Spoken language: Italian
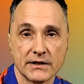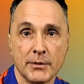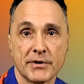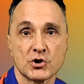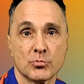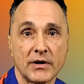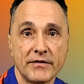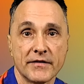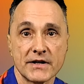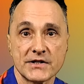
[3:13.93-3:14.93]
e per
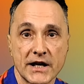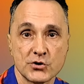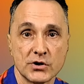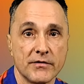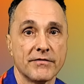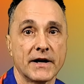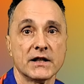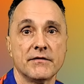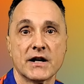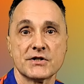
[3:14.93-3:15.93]
sopravvivere Sergio deve fare
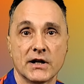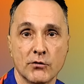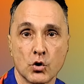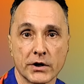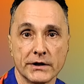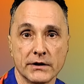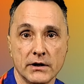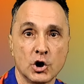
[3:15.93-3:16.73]
diversi lavori,